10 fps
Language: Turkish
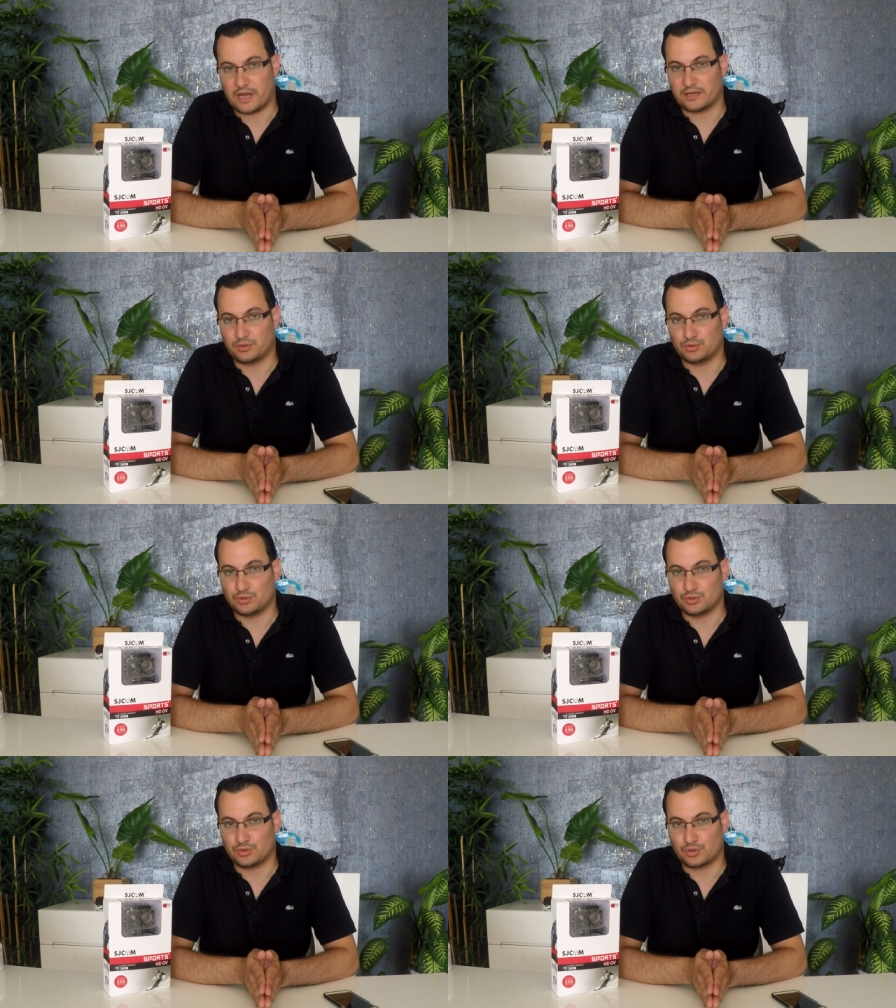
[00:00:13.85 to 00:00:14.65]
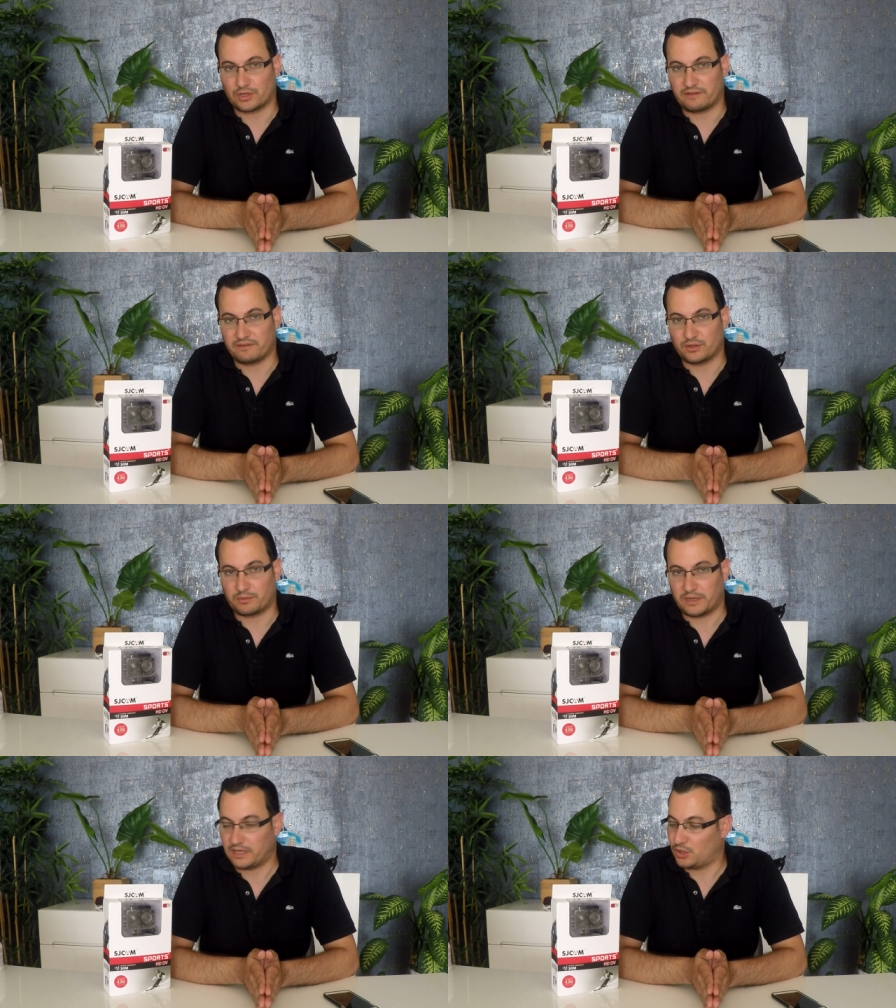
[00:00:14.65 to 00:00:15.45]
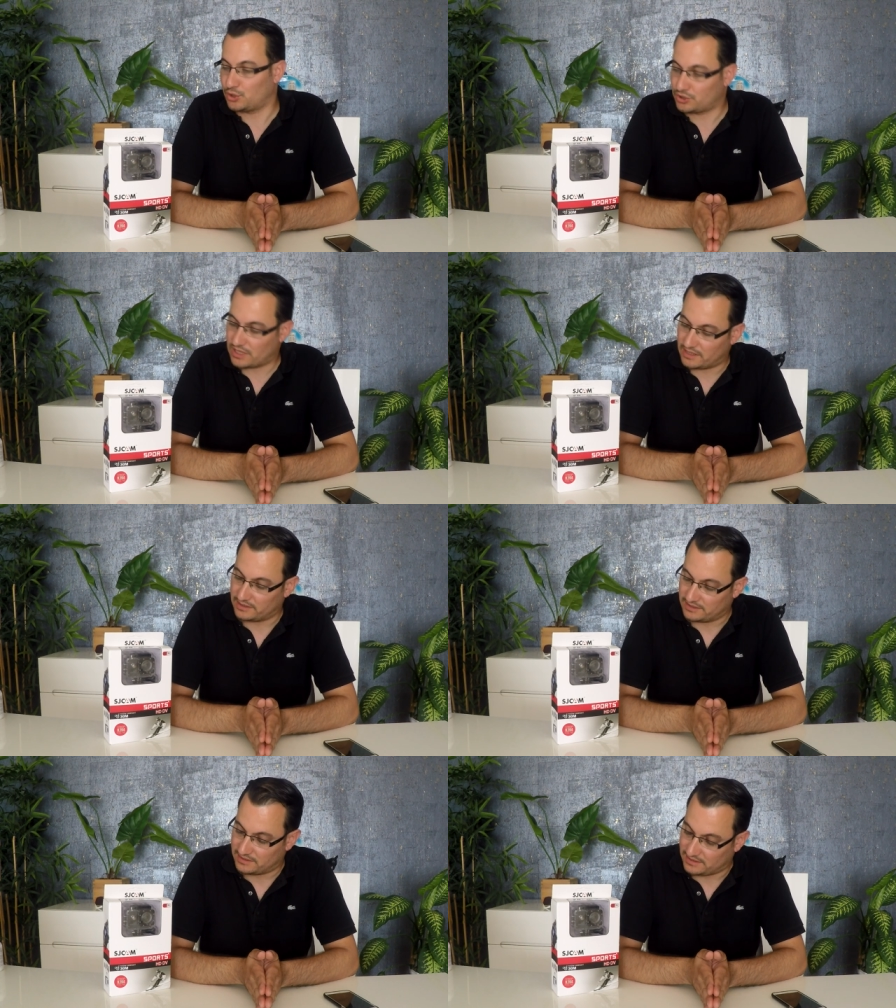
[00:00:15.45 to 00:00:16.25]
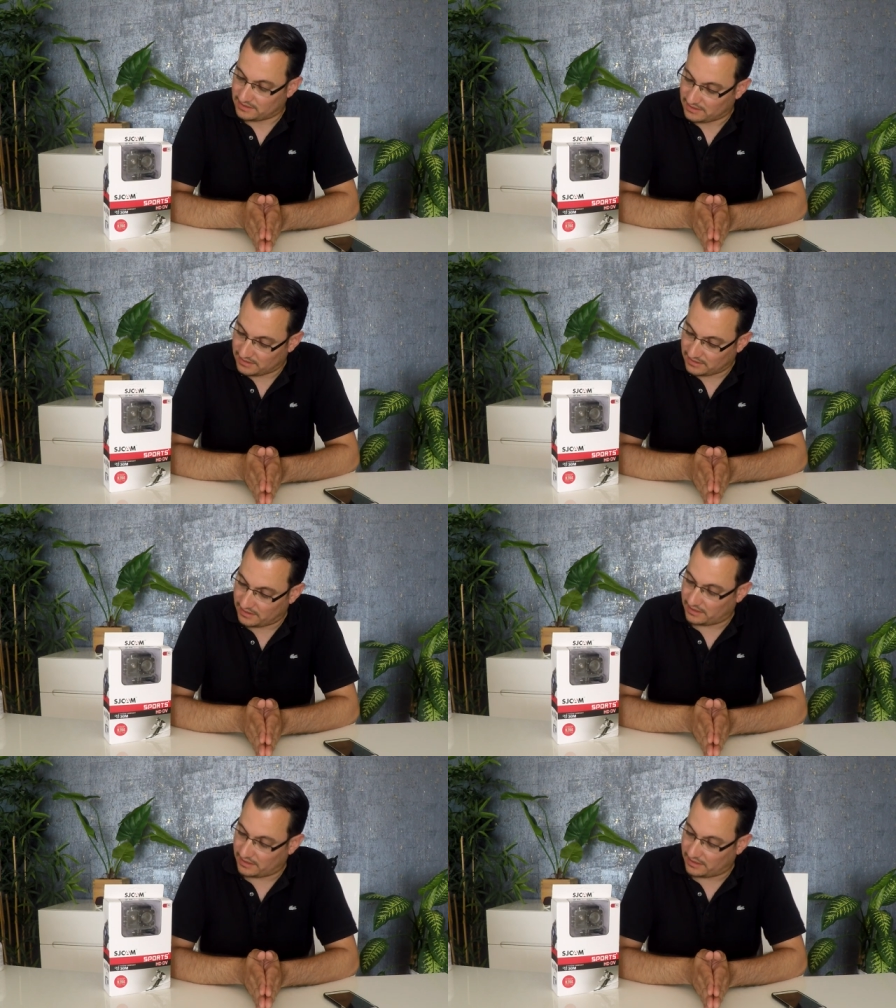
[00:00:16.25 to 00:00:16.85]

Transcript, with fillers: yani üçüncüsü olan videoma hoş geldiniz.